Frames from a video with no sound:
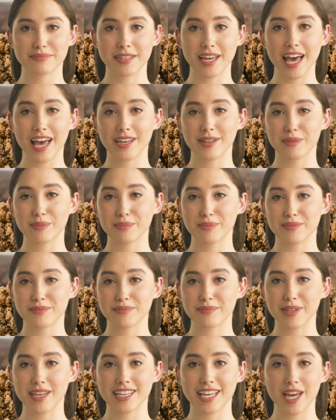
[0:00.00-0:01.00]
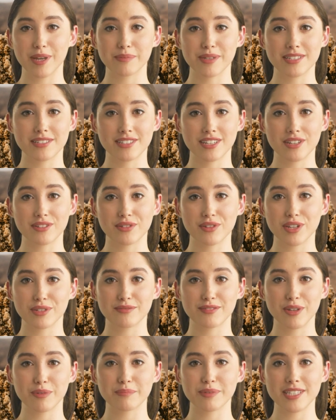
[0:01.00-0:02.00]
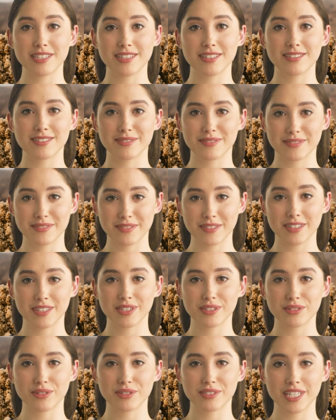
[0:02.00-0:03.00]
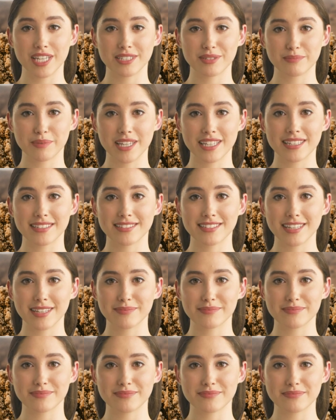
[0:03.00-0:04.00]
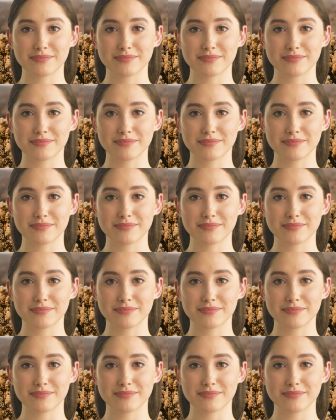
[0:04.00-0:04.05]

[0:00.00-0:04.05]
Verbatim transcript: Hallo, mein Name ist Katrin vom Vites, Gesundheitsmagazin.